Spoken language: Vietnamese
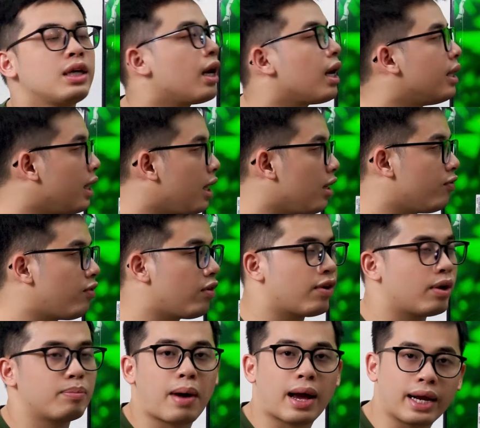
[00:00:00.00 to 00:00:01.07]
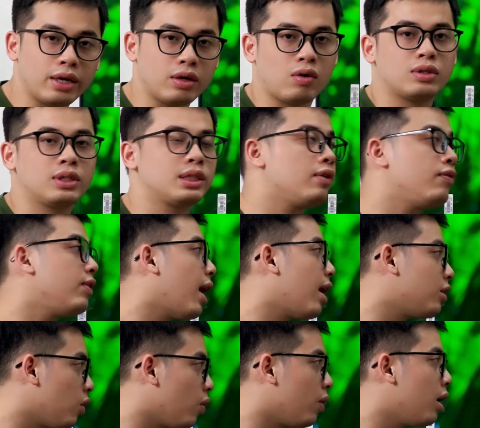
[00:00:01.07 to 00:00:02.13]
chất lượng hiển thị, về phần màn hình của chiếc TV
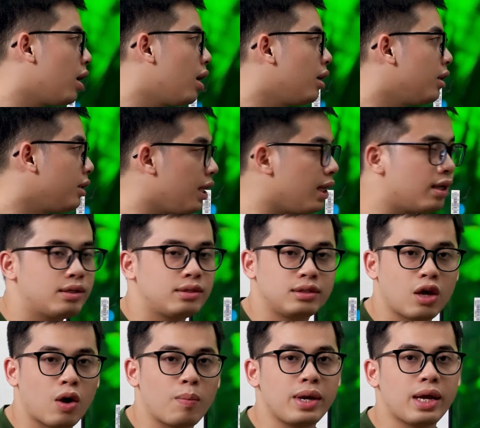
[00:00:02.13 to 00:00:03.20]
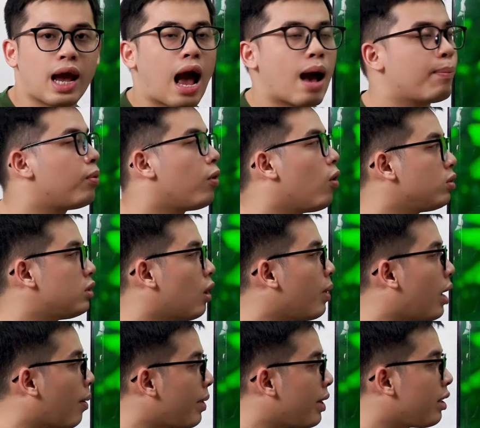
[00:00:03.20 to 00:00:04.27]
này rồi. Thì Xiaomi A Pro
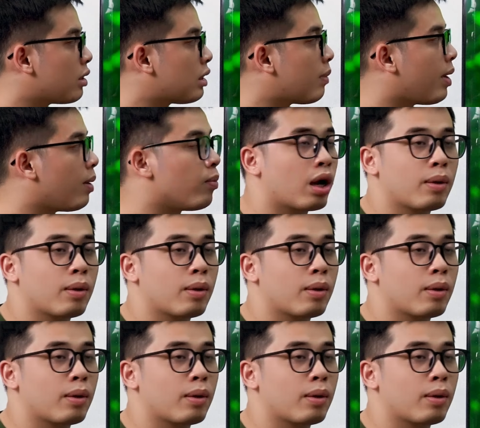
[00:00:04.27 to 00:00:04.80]
65 inch được trang bị